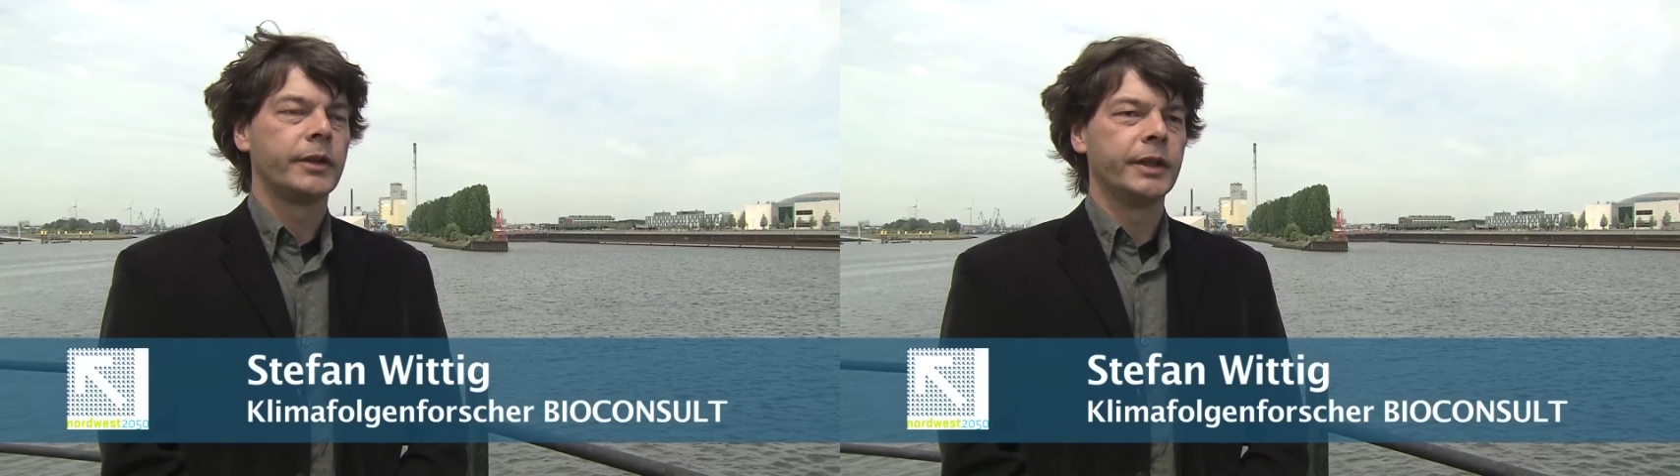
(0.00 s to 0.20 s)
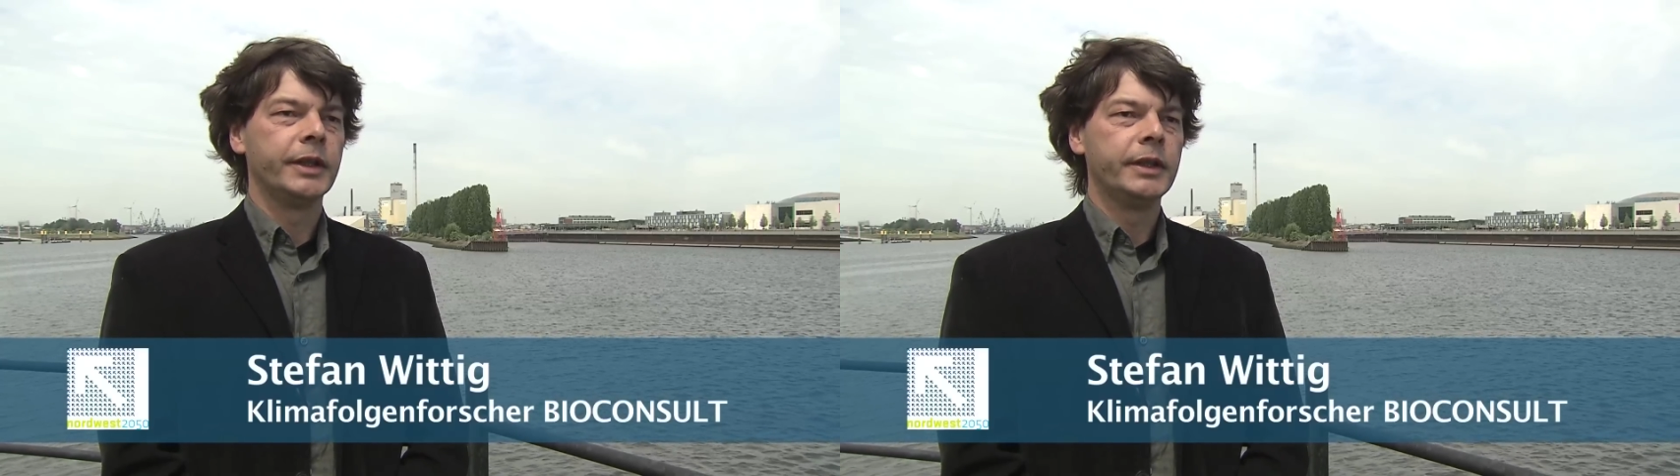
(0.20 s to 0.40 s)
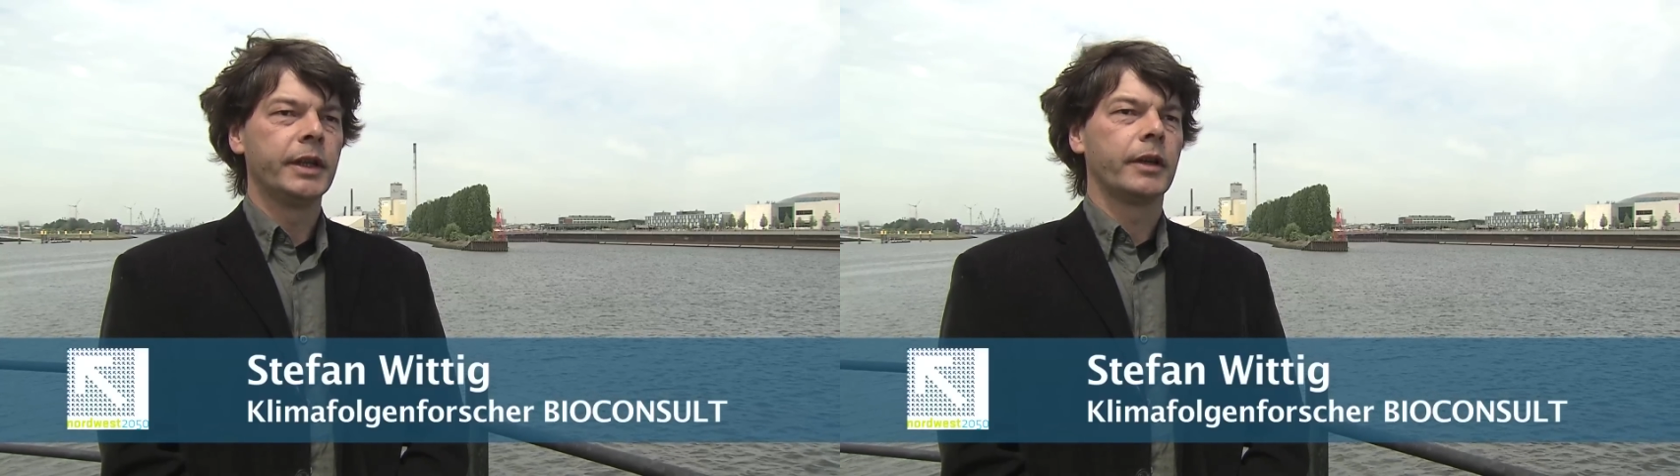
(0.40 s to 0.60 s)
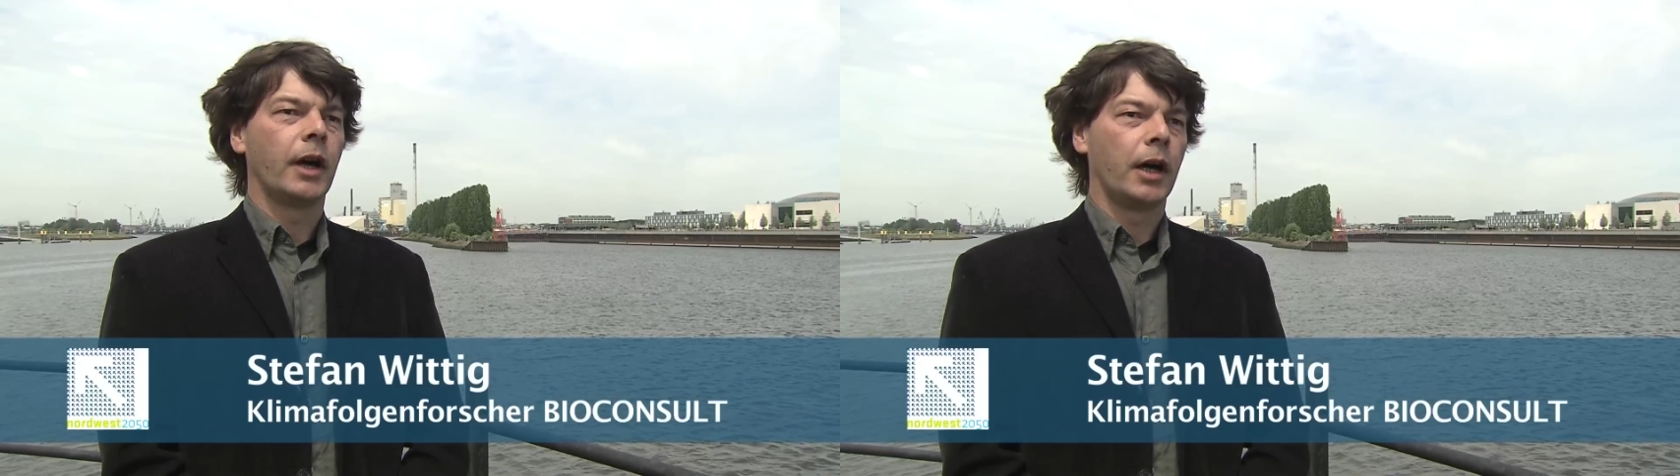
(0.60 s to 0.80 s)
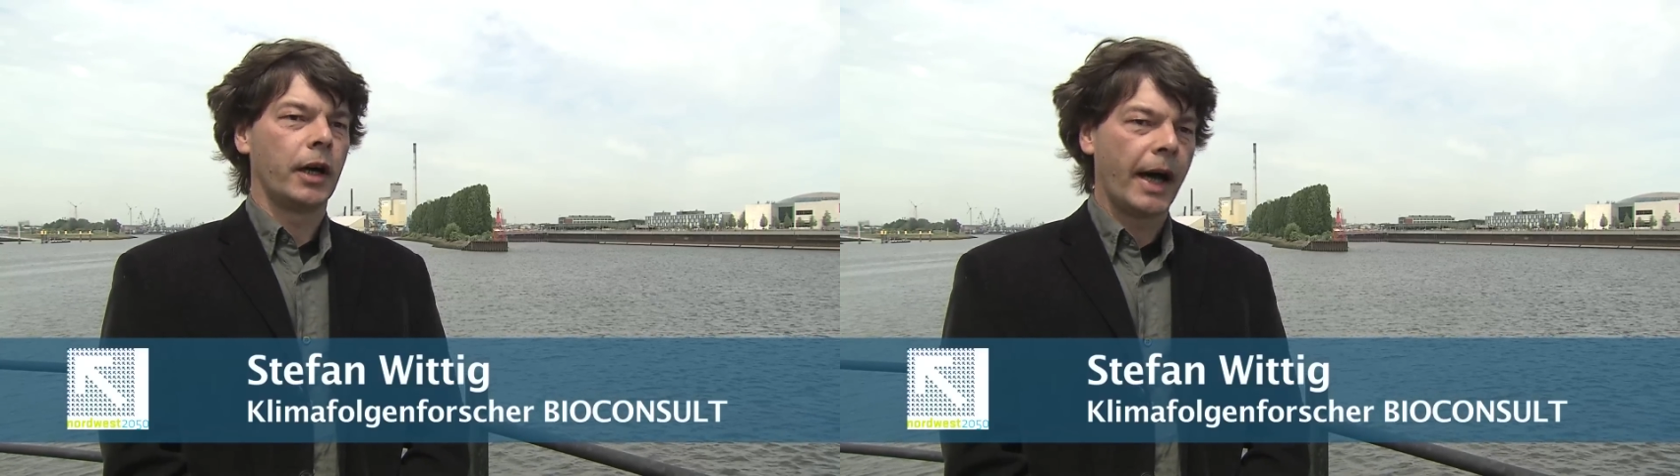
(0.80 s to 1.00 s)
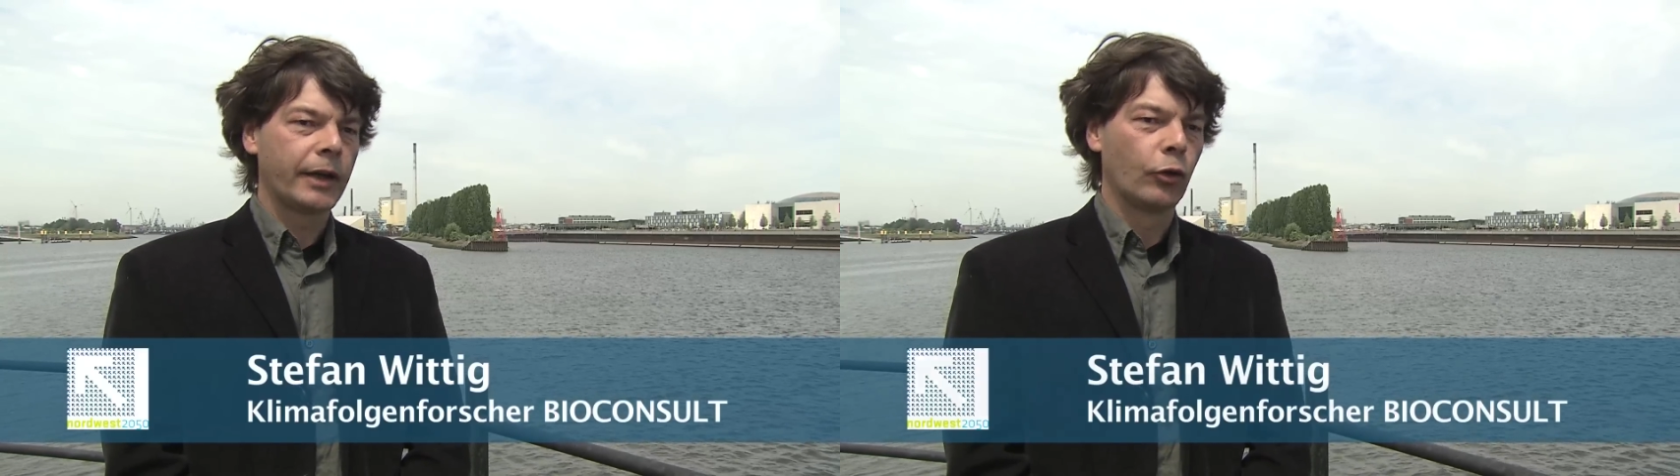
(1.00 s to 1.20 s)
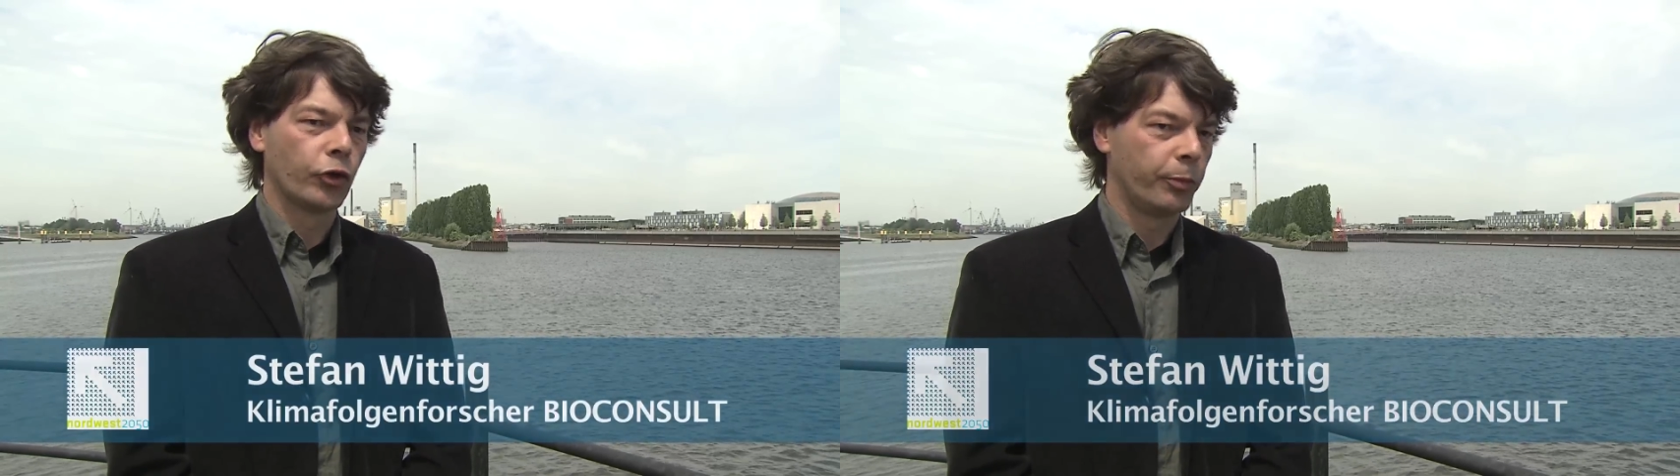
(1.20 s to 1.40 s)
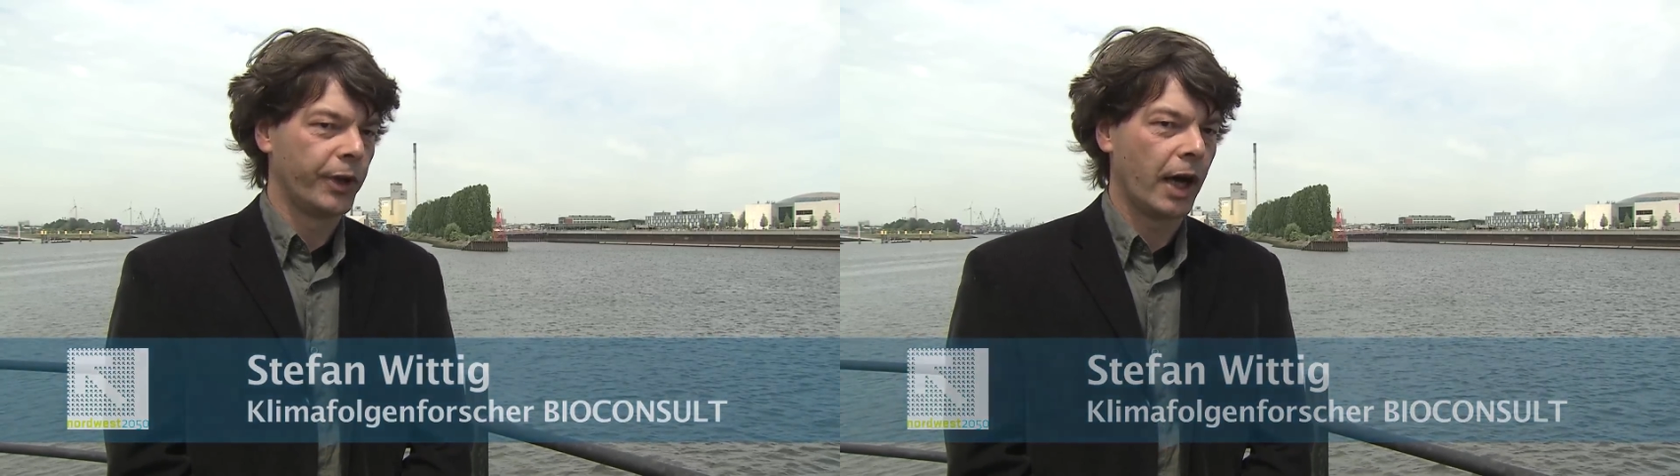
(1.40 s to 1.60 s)
die
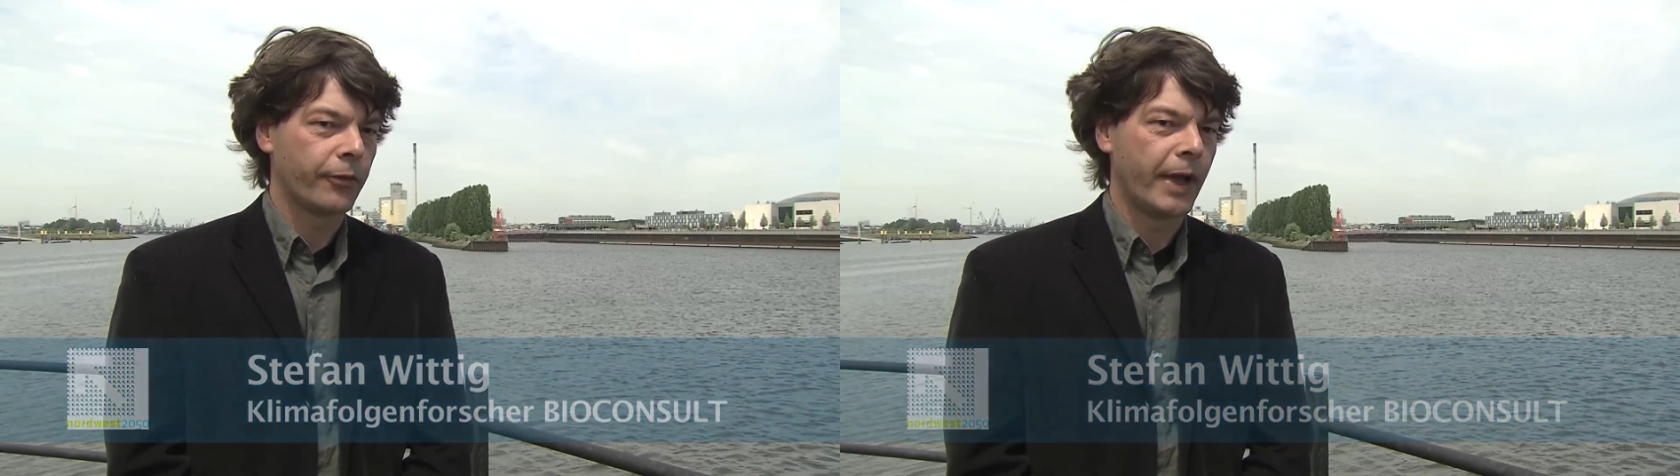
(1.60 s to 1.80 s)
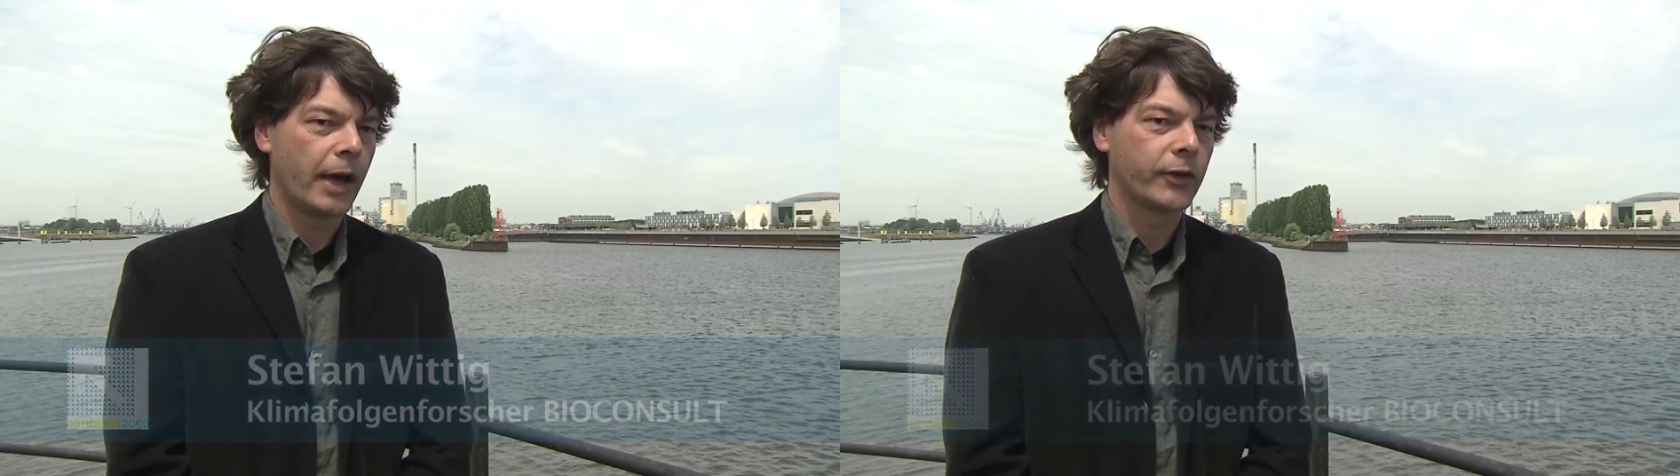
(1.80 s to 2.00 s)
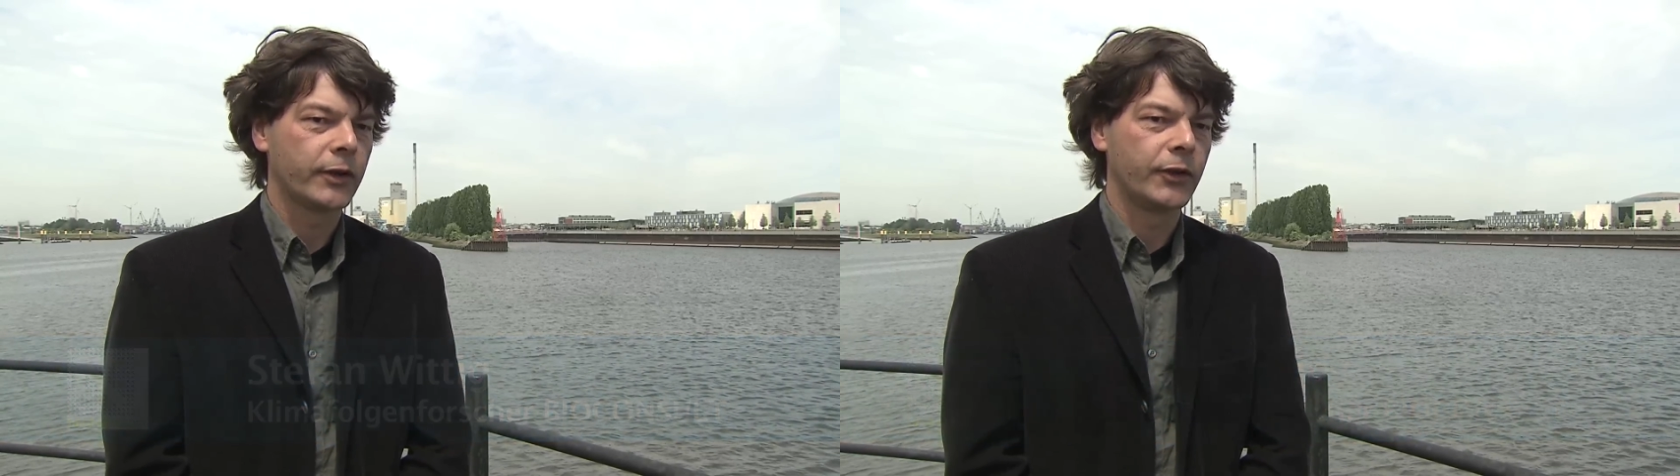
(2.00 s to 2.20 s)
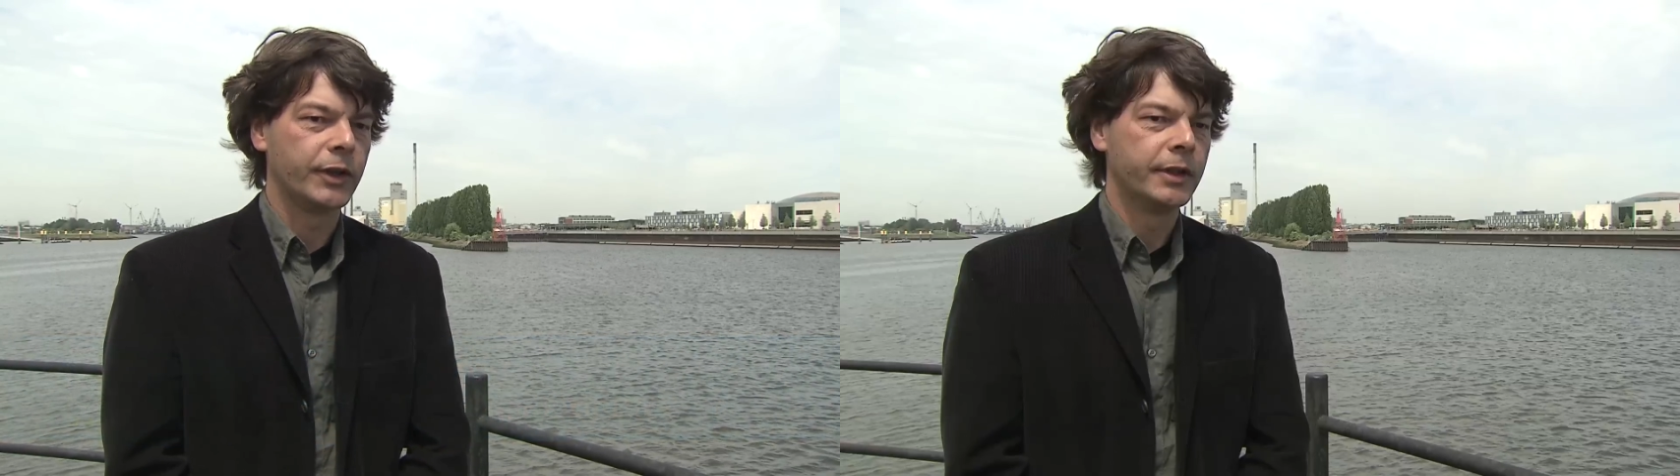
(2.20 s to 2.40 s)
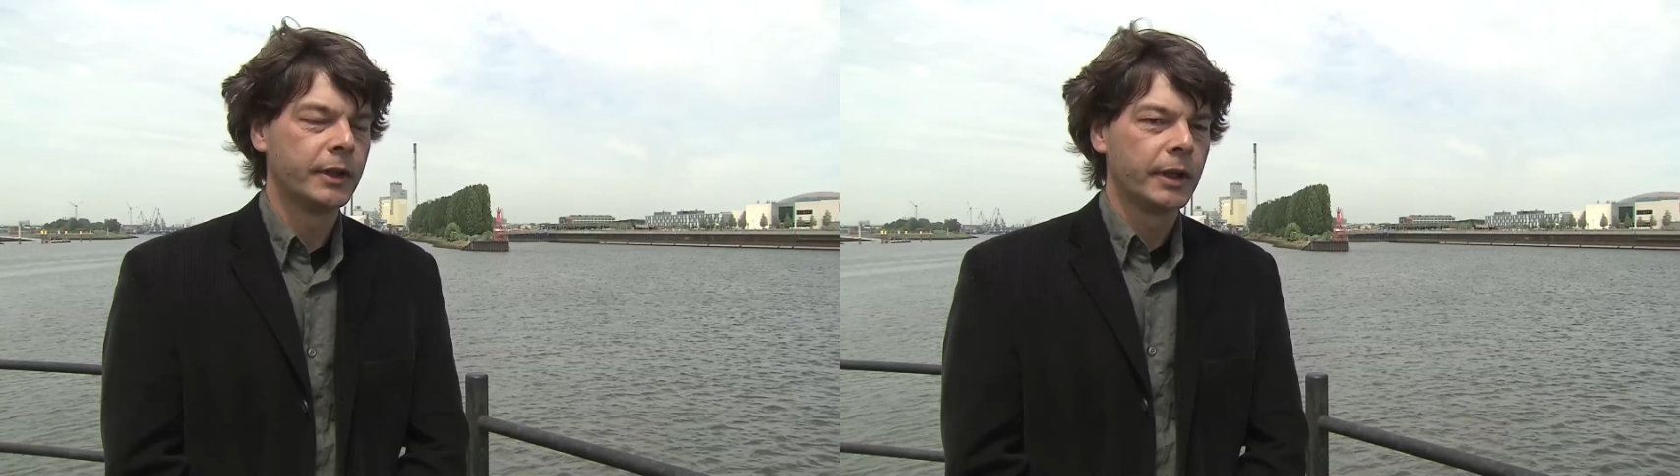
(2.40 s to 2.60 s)
Handlungsbedarf nach sich ziehen,